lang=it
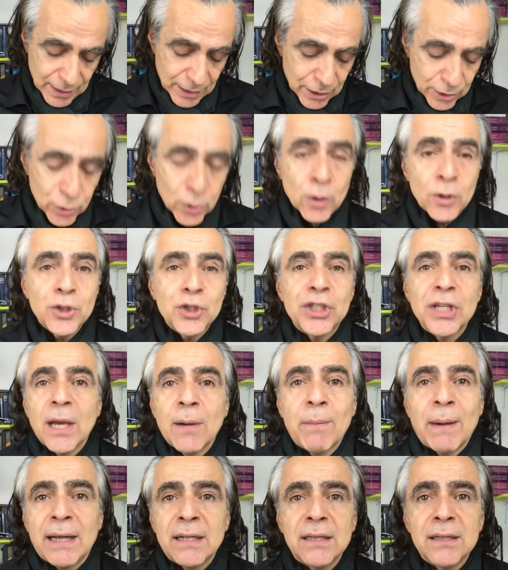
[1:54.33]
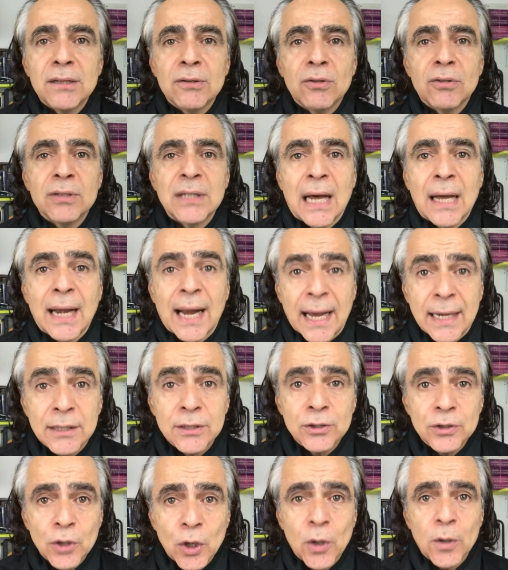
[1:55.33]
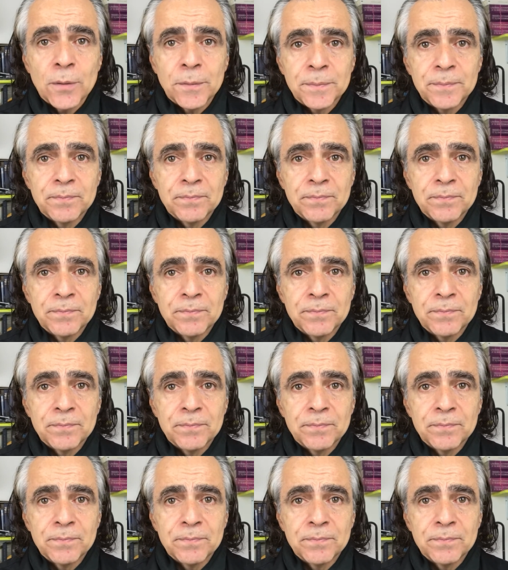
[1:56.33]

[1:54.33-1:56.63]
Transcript: non ci abbandoneranno